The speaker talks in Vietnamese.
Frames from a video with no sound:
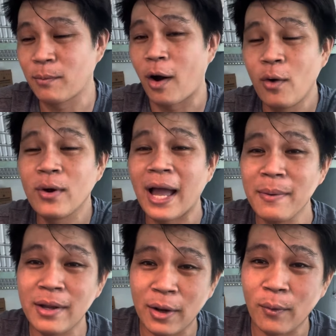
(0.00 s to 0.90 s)
bỏ hũ cám
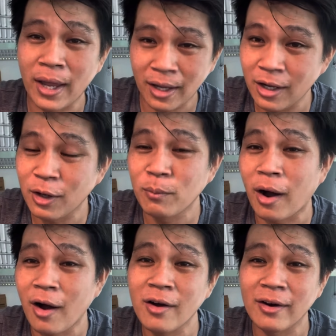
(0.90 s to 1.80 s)
vô đàng hoàng ừ cũng
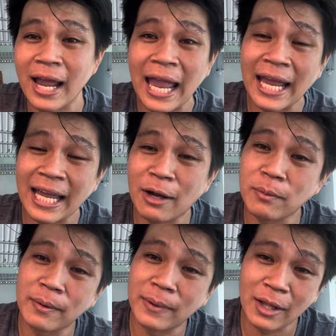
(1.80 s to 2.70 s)
bỏ rồi nó ăn hay không
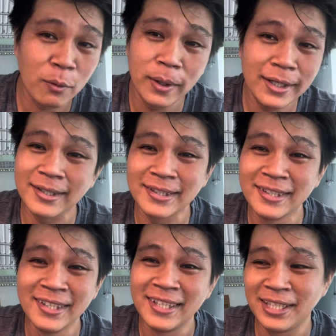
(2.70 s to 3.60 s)
thì mình đâu biết được
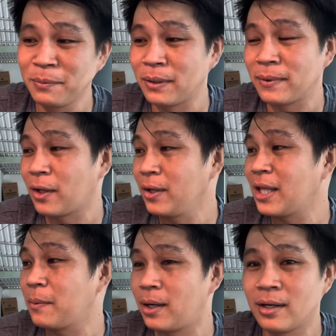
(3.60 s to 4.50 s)
nhưng mình mình nói anh
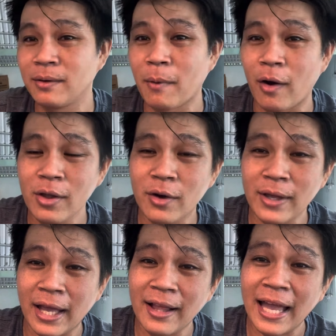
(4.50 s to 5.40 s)
em ừ bỏ vô
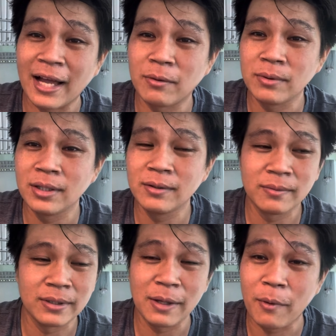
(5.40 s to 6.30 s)
vậy nó ăn không nhưng
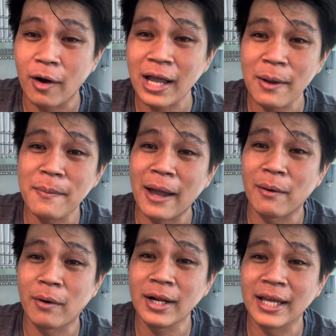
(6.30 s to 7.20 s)
mà anh em bỏ cái nào
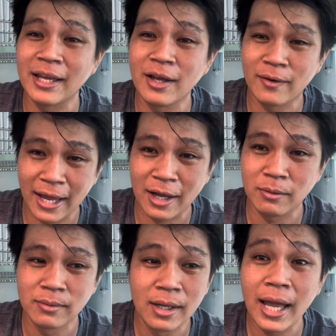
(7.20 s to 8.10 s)
bỏ này kia vô ăn không
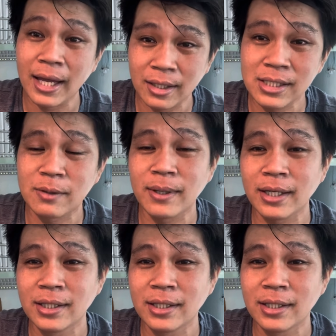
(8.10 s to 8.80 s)
ăn chứ xong ăn